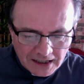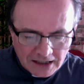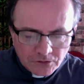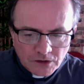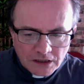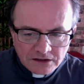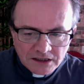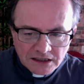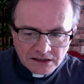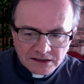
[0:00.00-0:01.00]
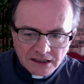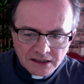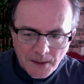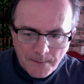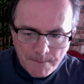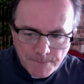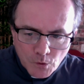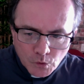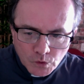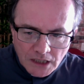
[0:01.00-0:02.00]
es una enseñanza de
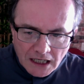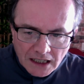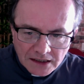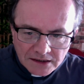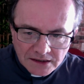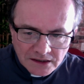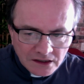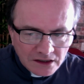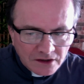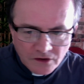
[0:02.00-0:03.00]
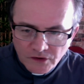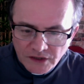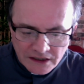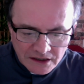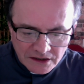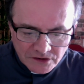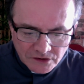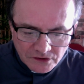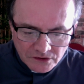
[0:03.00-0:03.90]
Buda, no de Cristo.